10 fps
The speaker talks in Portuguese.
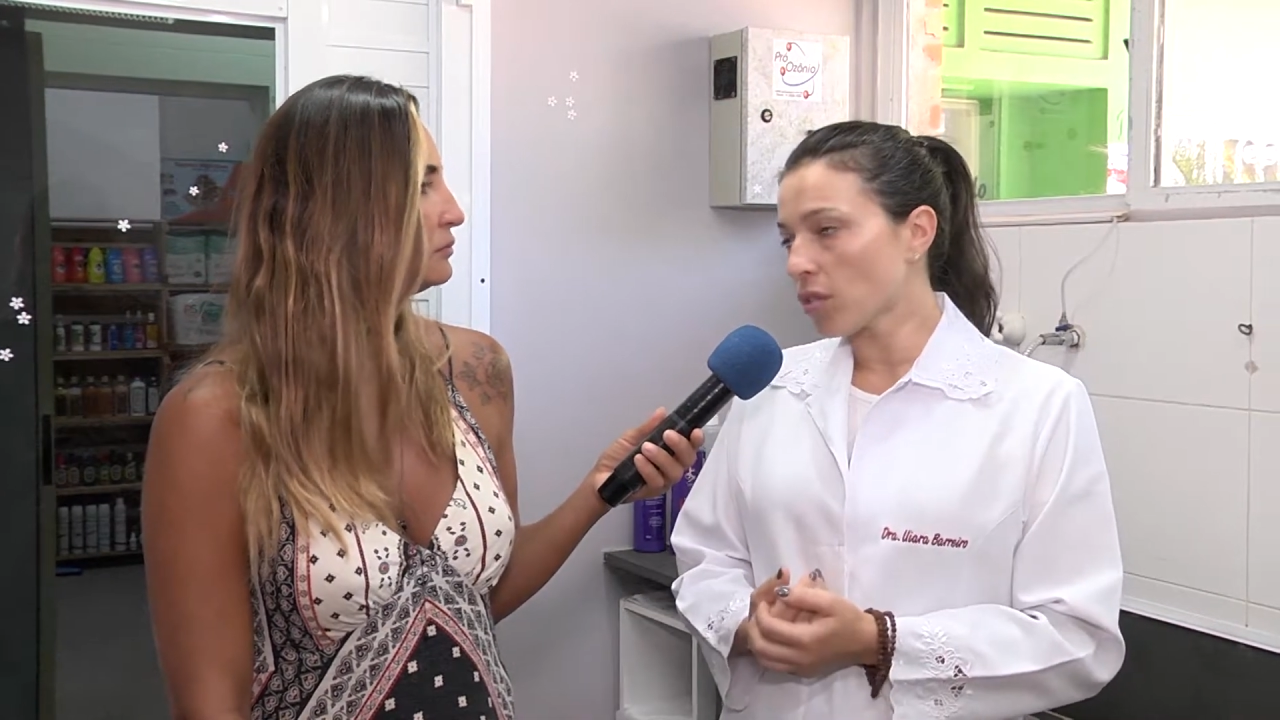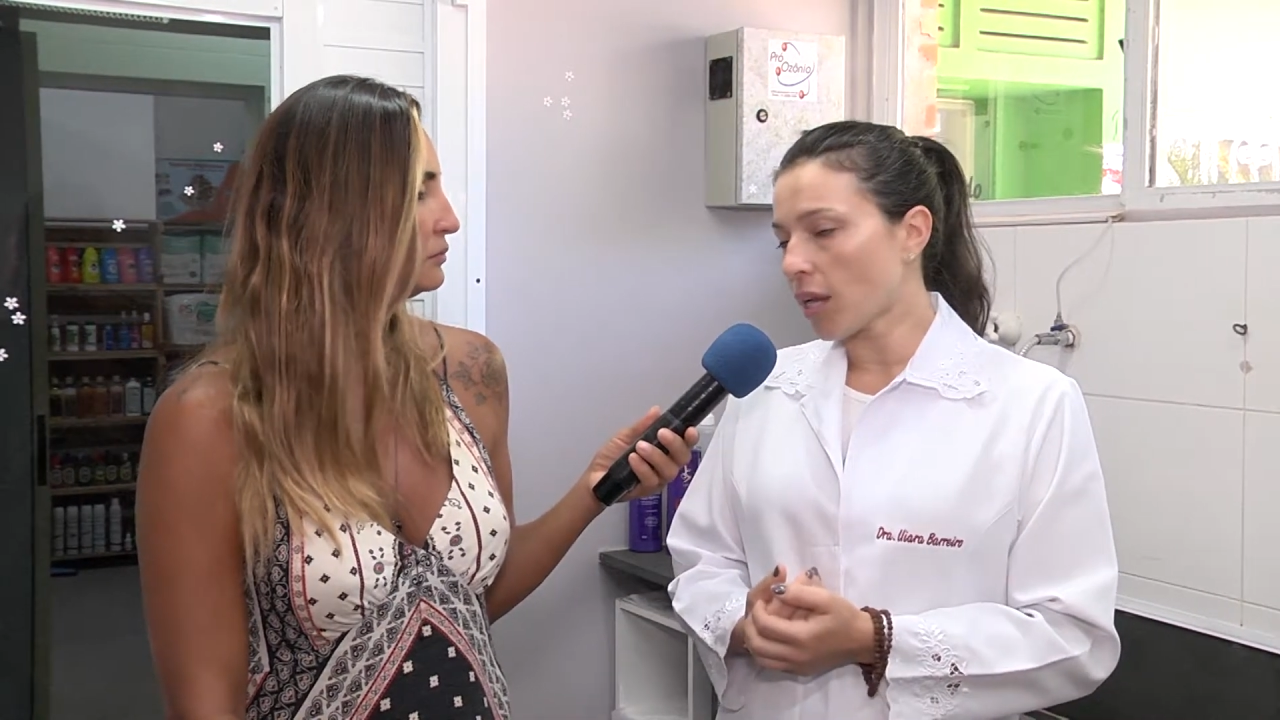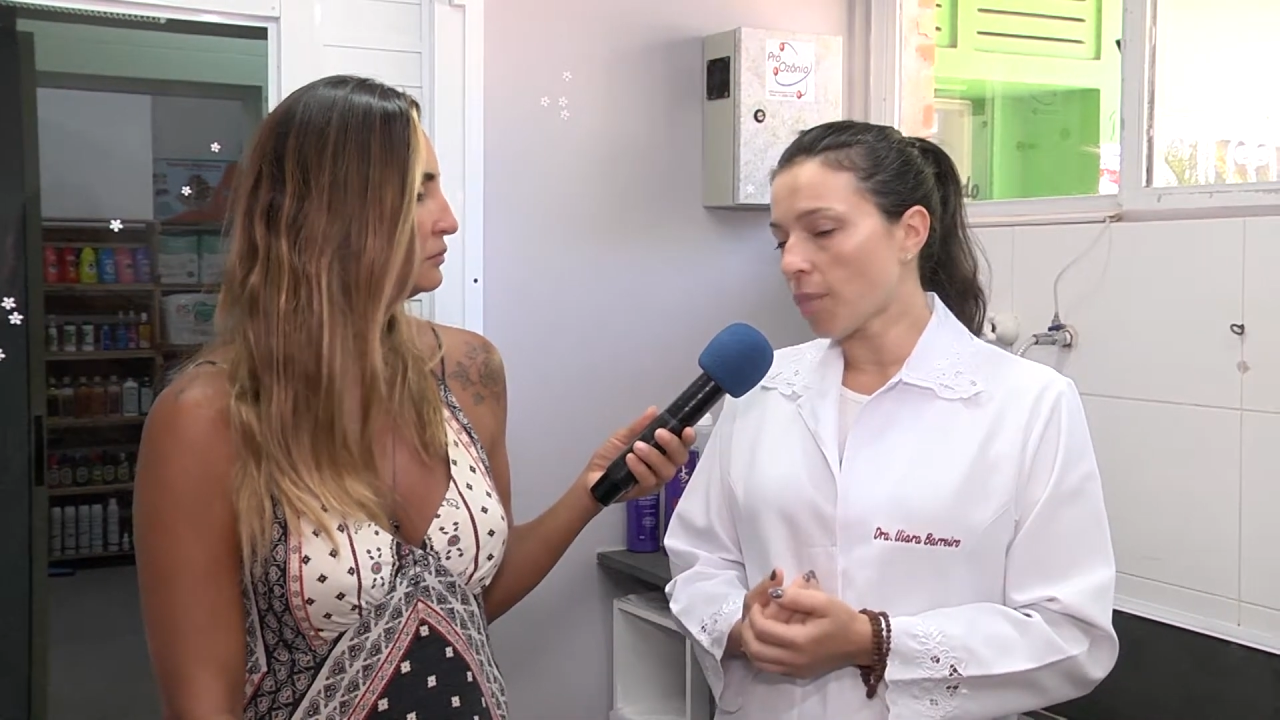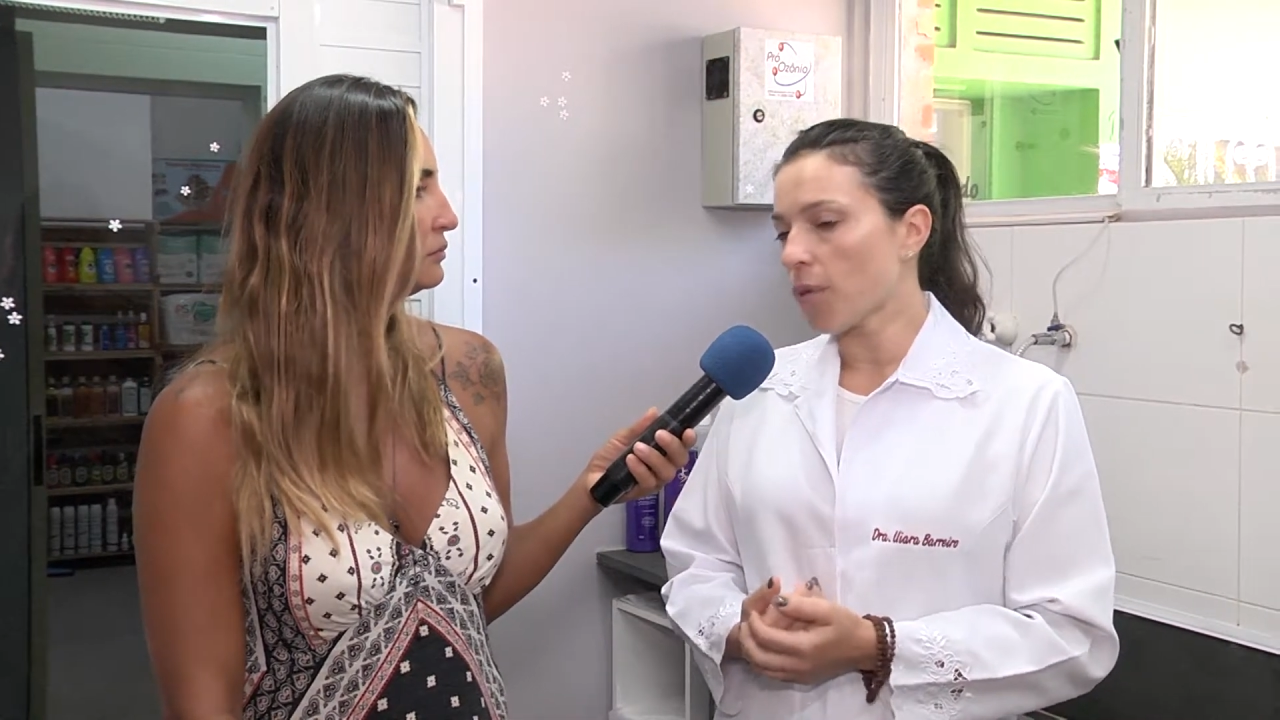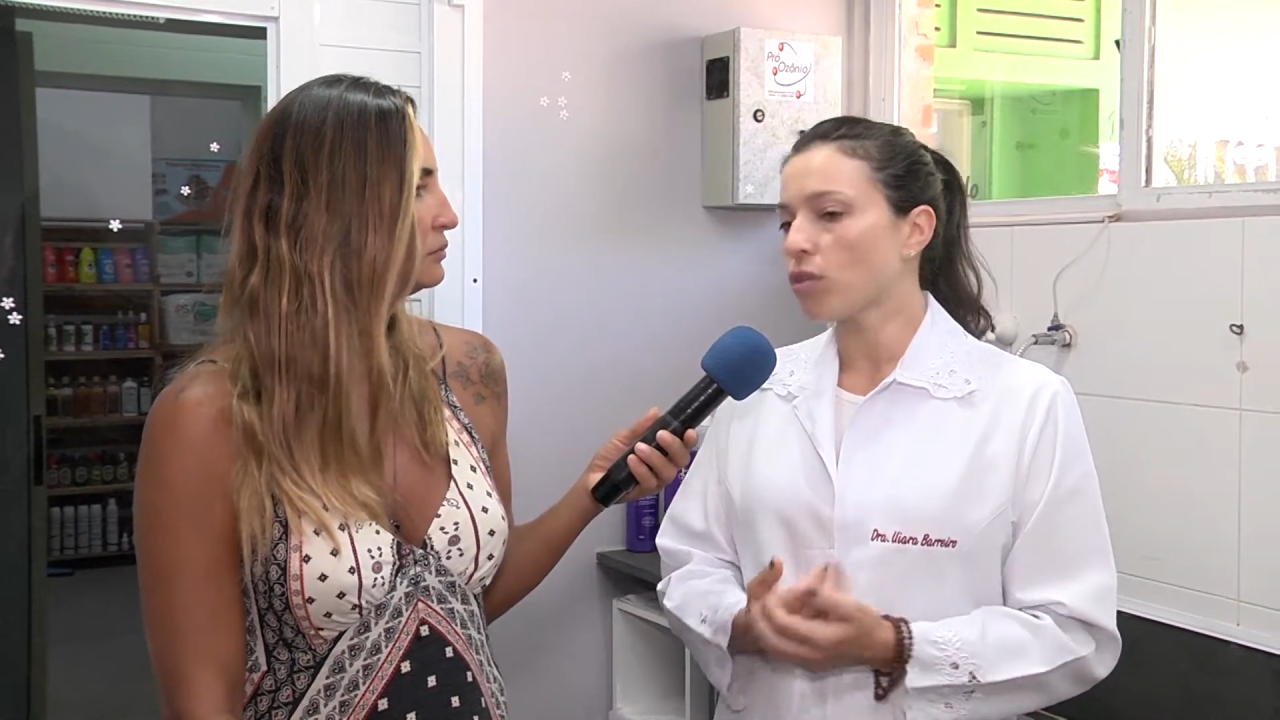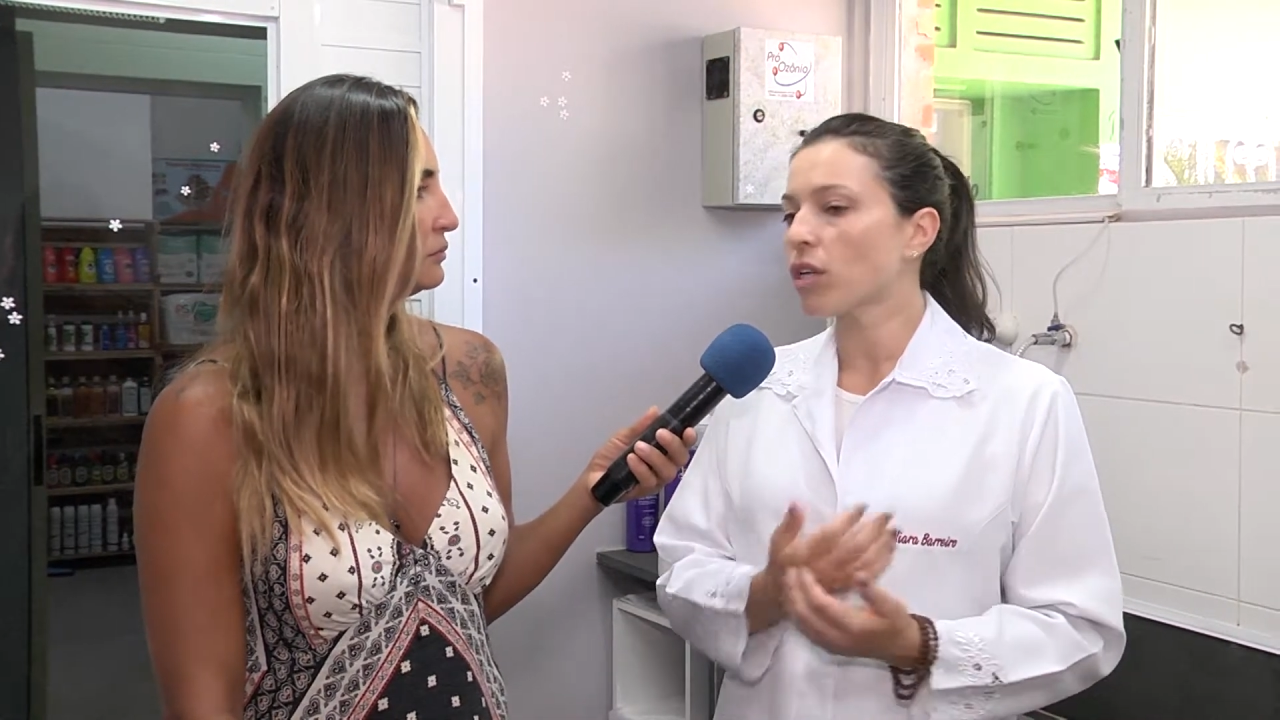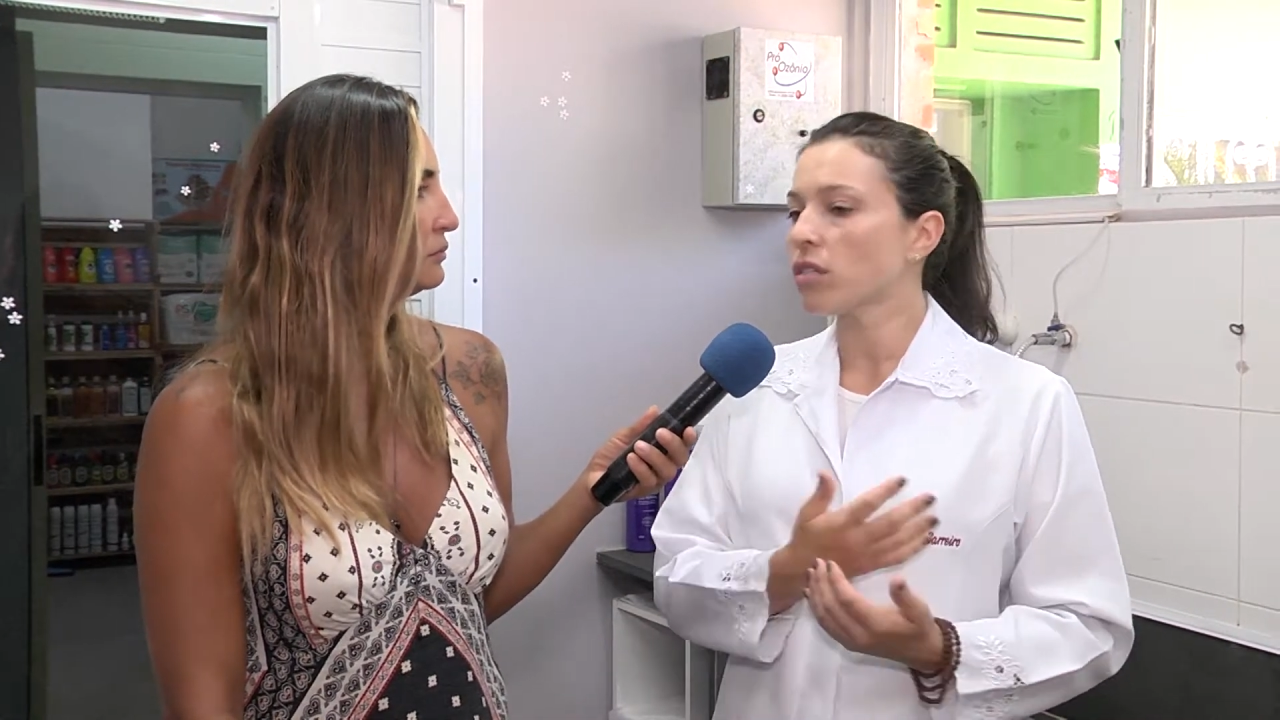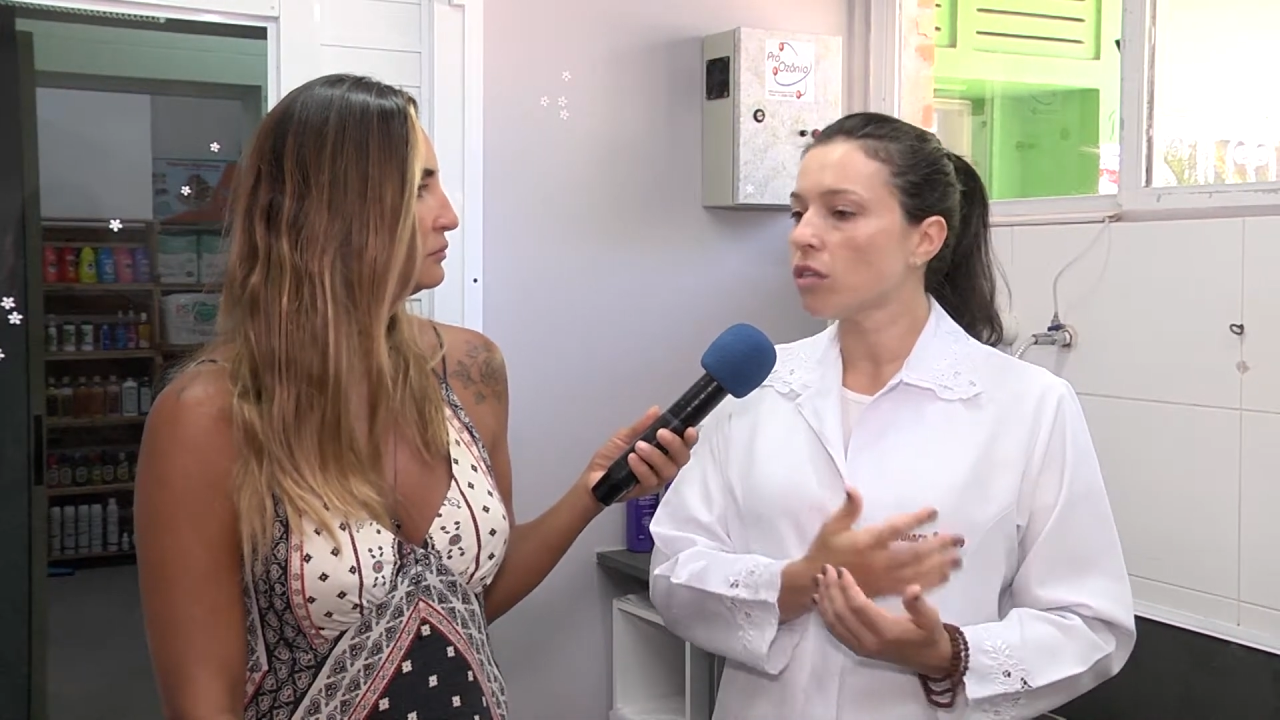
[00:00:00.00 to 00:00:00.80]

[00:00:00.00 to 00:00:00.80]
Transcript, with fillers: terapêuticas.